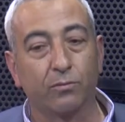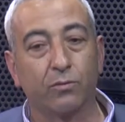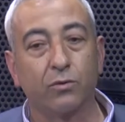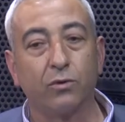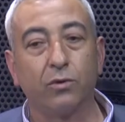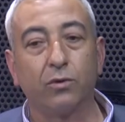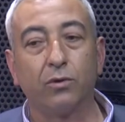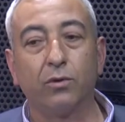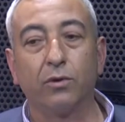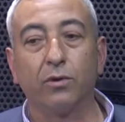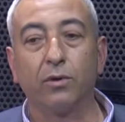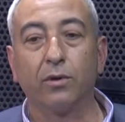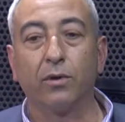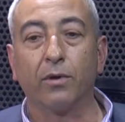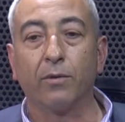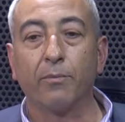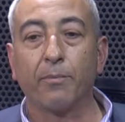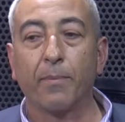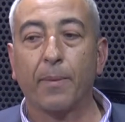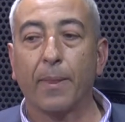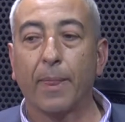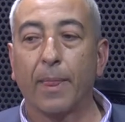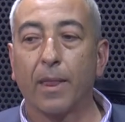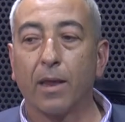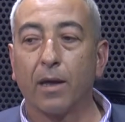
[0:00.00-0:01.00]
Çünkü
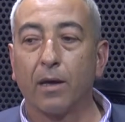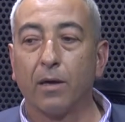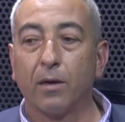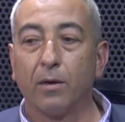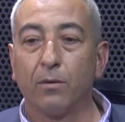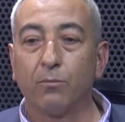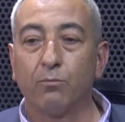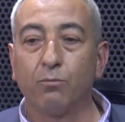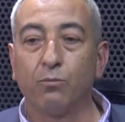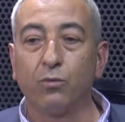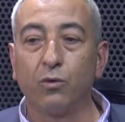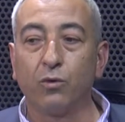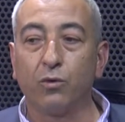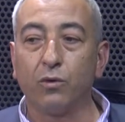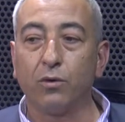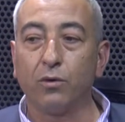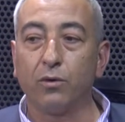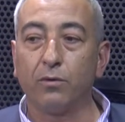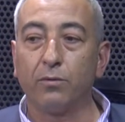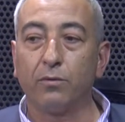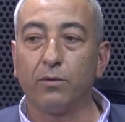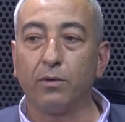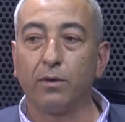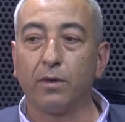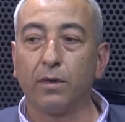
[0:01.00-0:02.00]

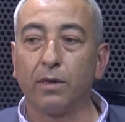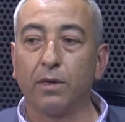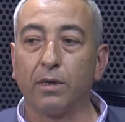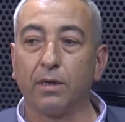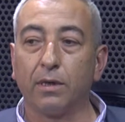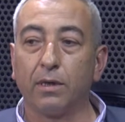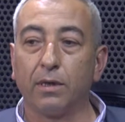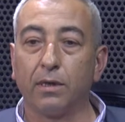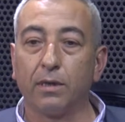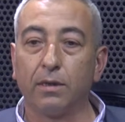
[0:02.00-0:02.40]
bugün e,